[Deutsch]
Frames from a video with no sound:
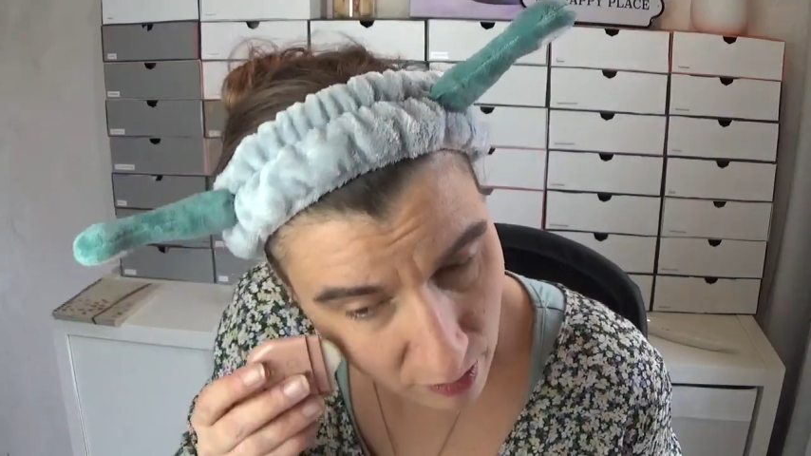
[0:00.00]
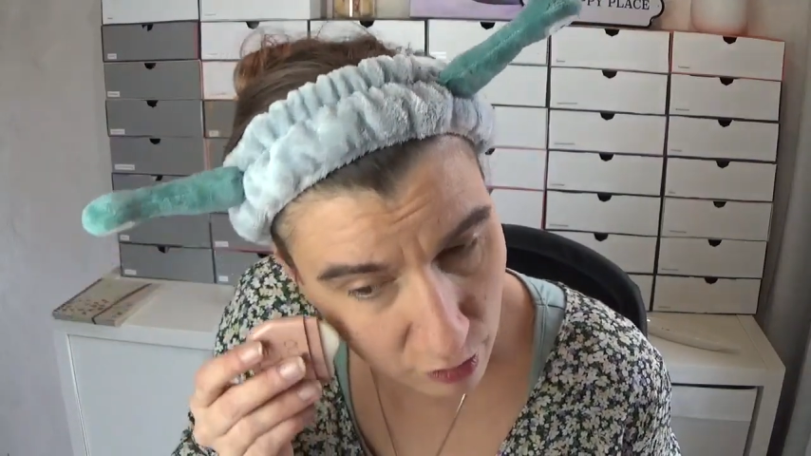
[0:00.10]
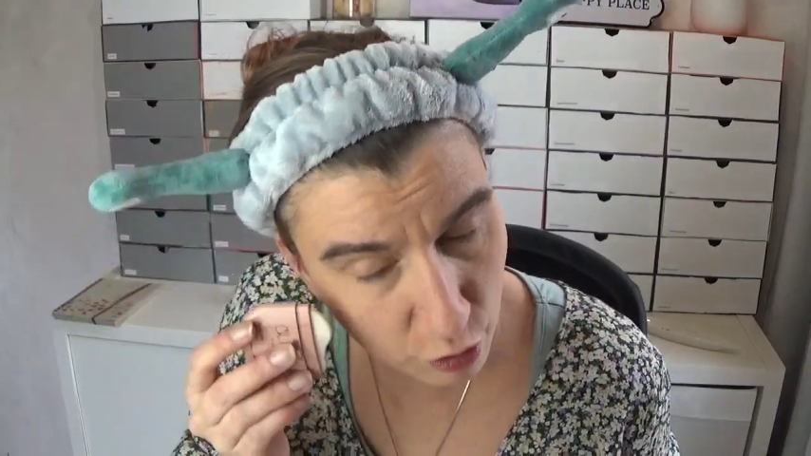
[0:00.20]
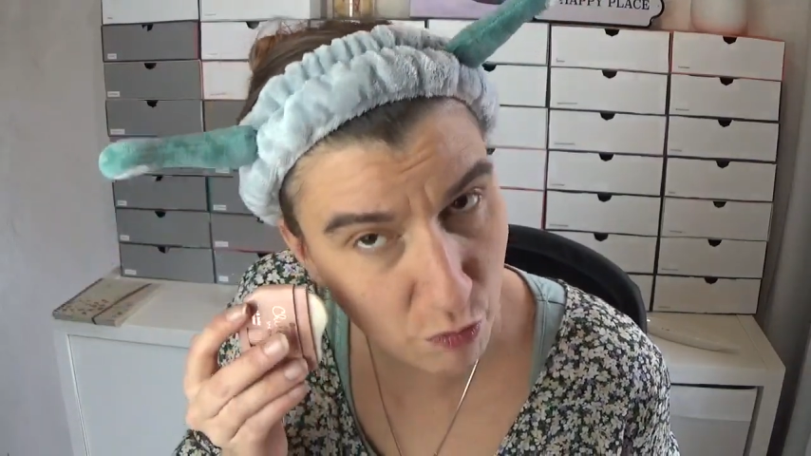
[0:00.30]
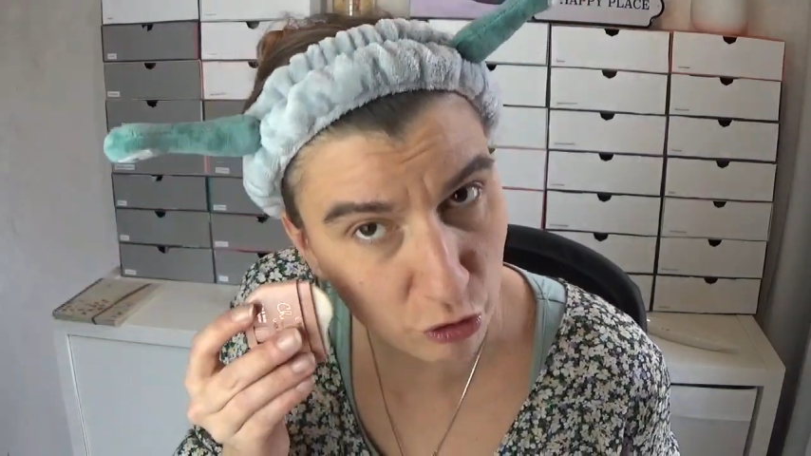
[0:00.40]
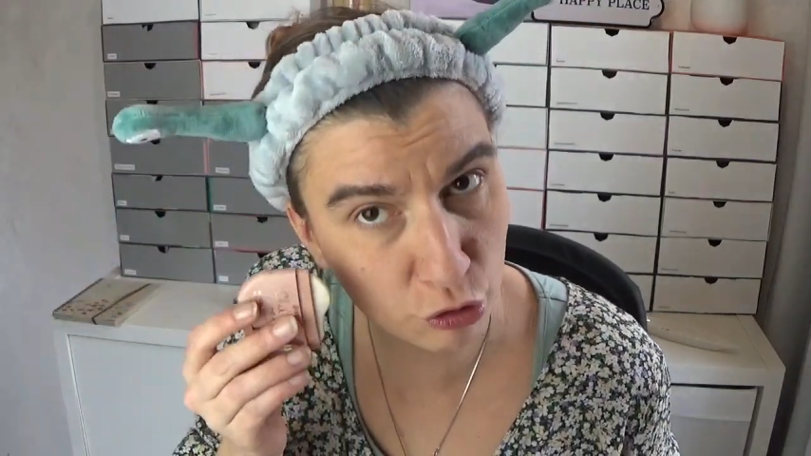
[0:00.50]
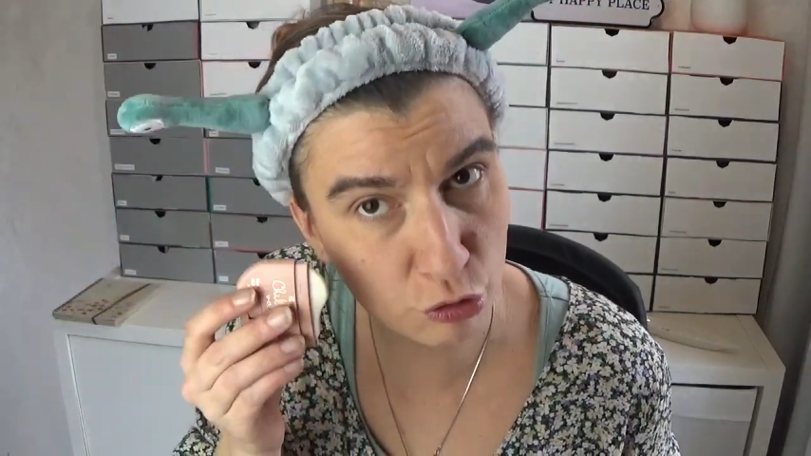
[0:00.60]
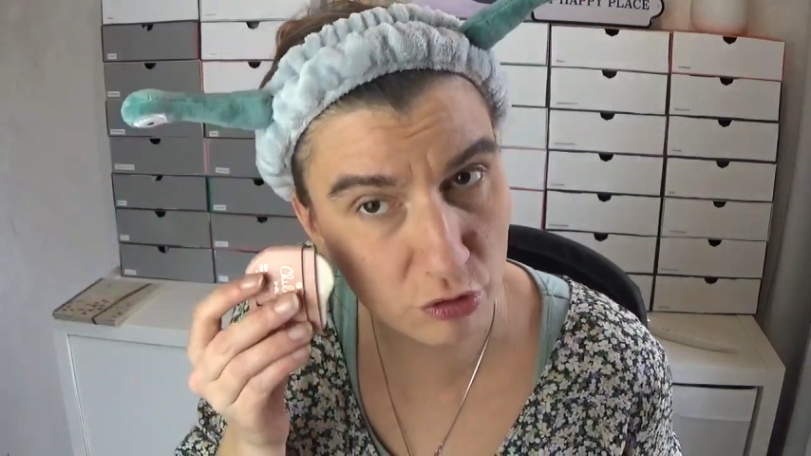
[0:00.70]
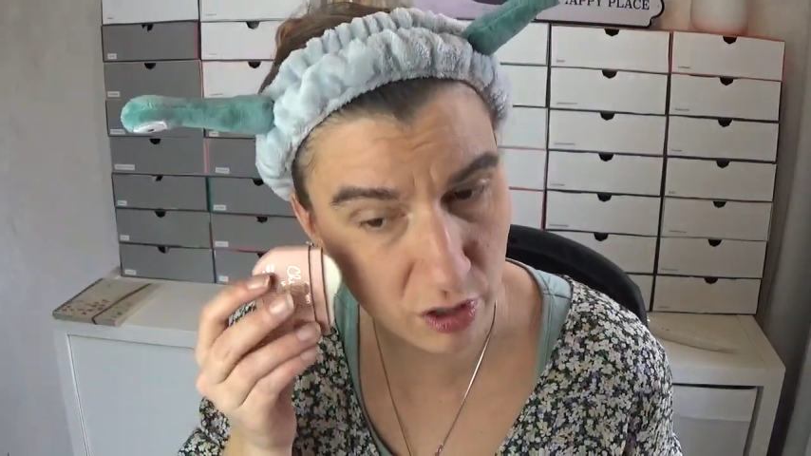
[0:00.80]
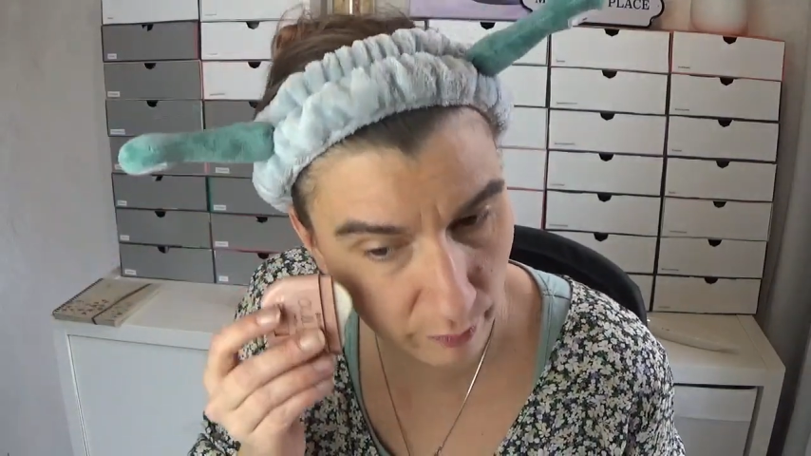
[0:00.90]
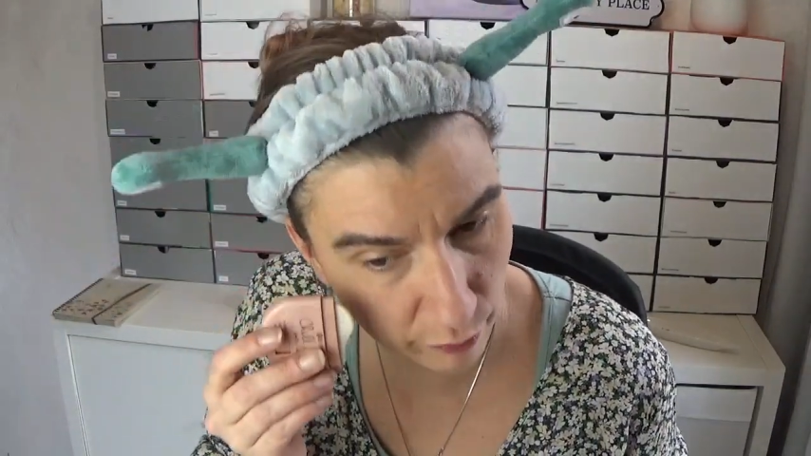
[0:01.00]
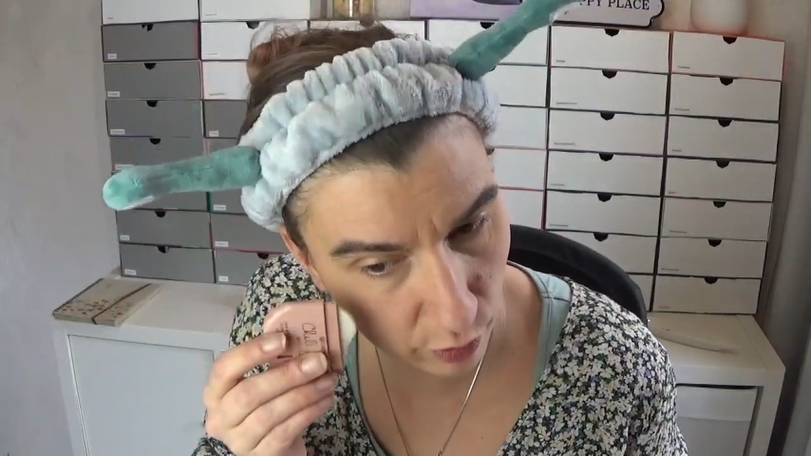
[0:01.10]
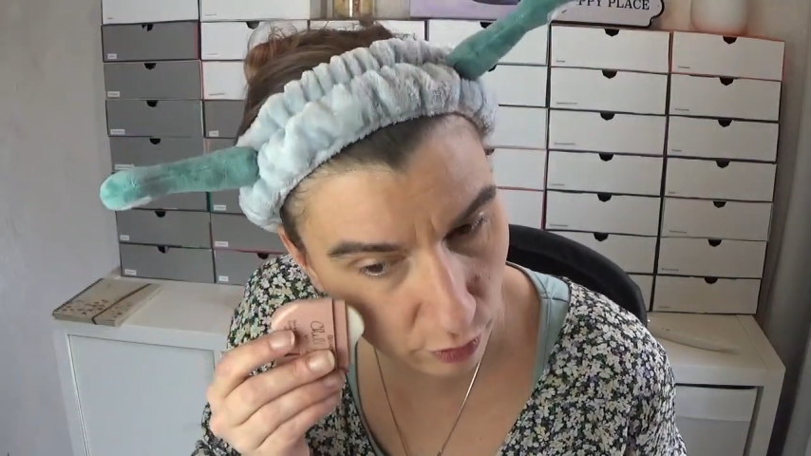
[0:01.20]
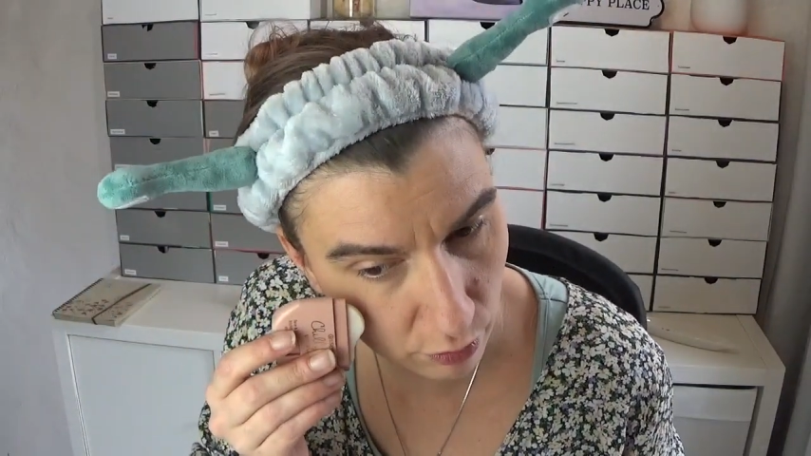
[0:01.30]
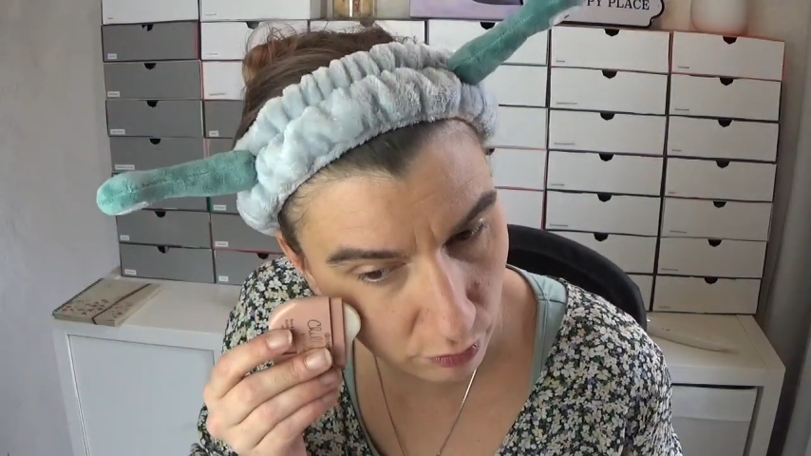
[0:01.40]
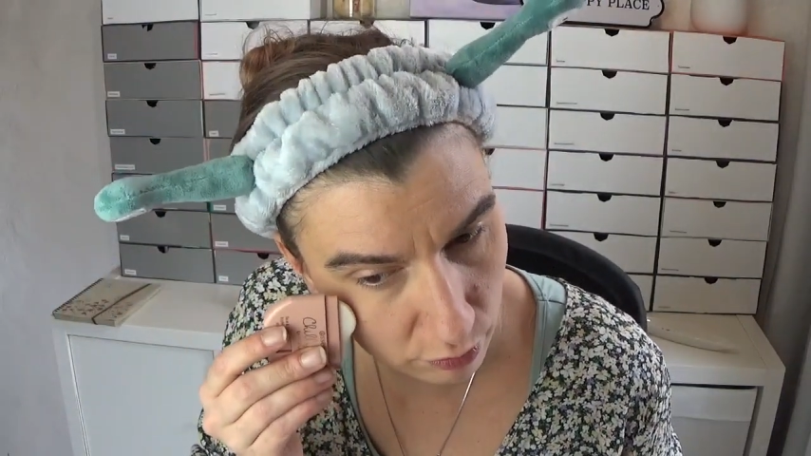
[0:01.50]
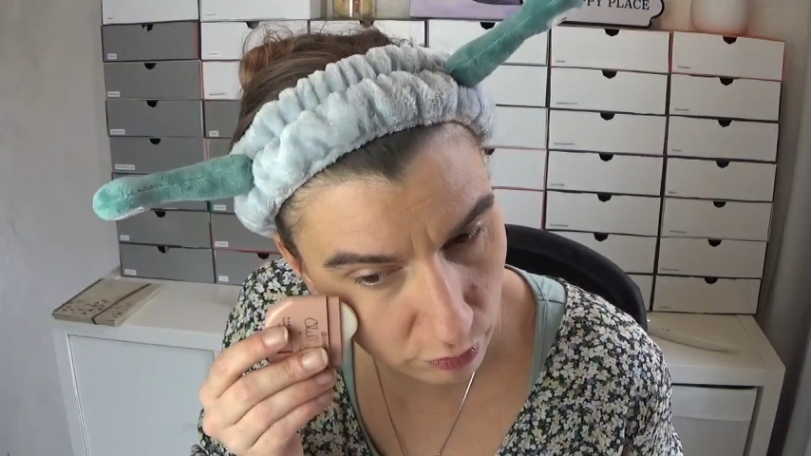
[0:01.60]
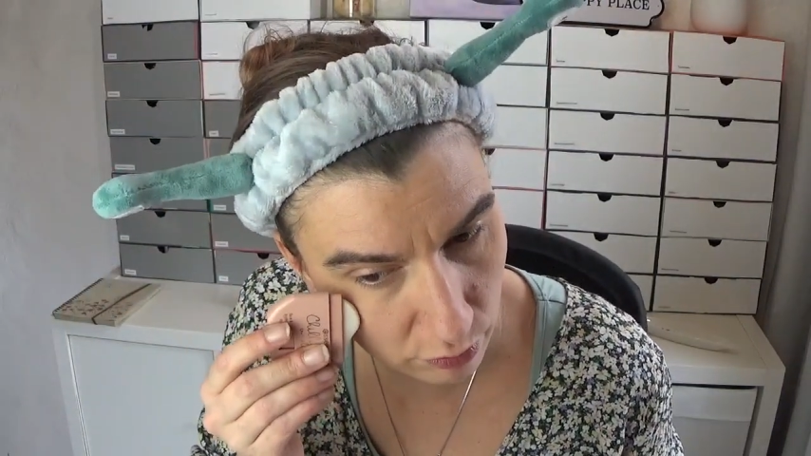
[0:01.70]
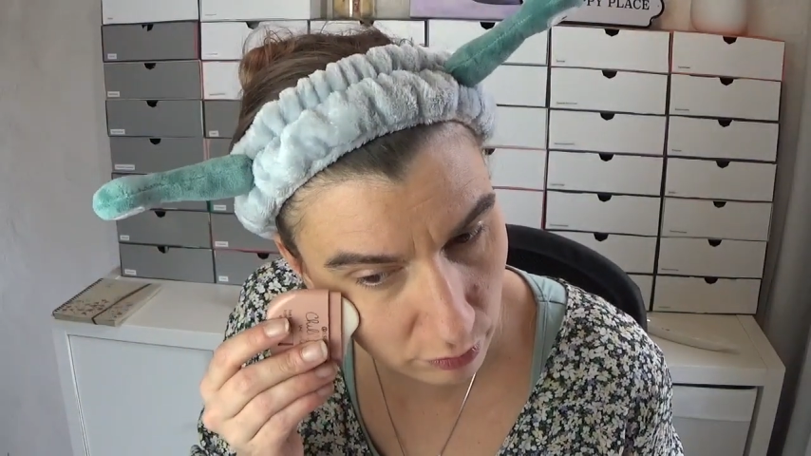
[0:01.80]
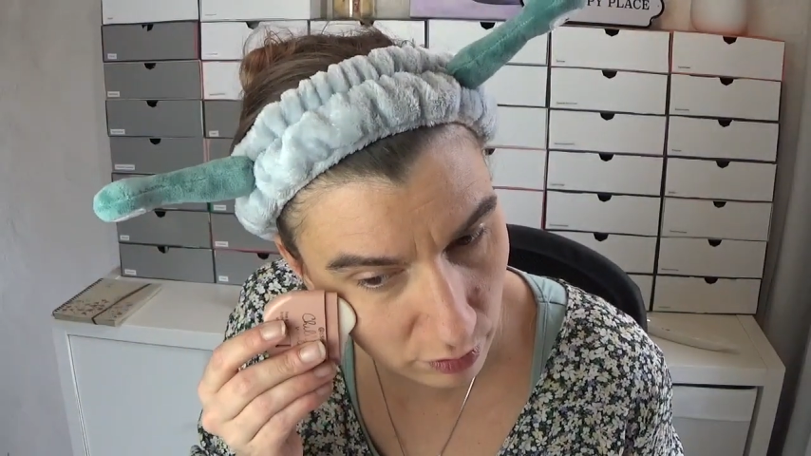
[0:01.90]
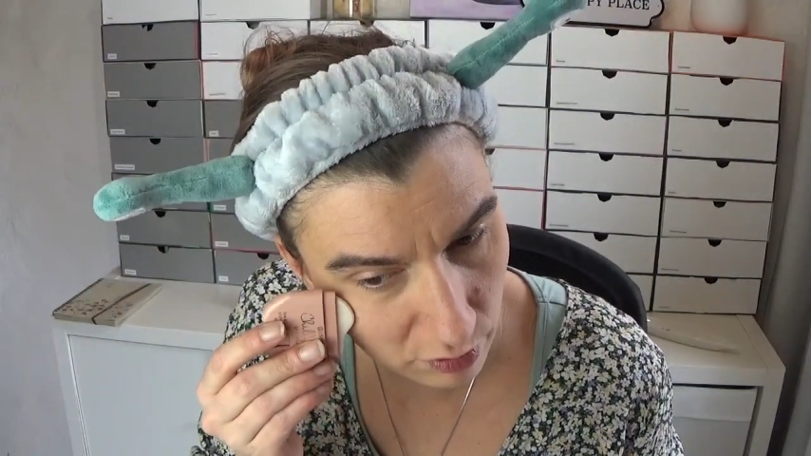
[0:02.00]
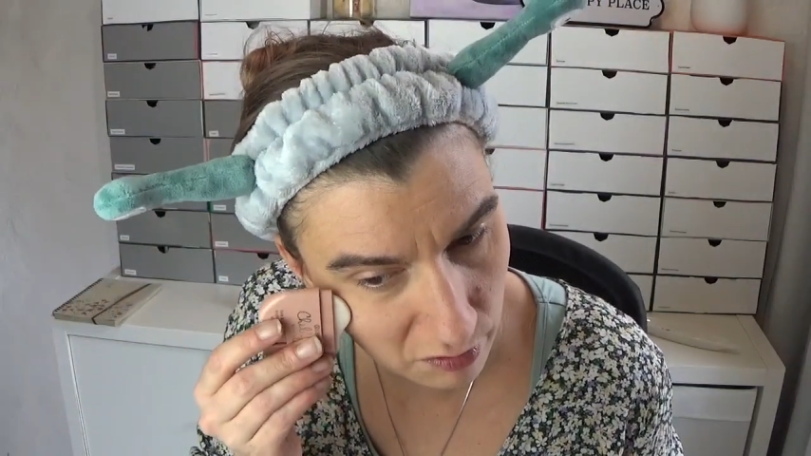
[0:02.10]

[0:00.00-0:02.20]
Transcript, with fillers: Ich mache das jetzt einfach. So, ne?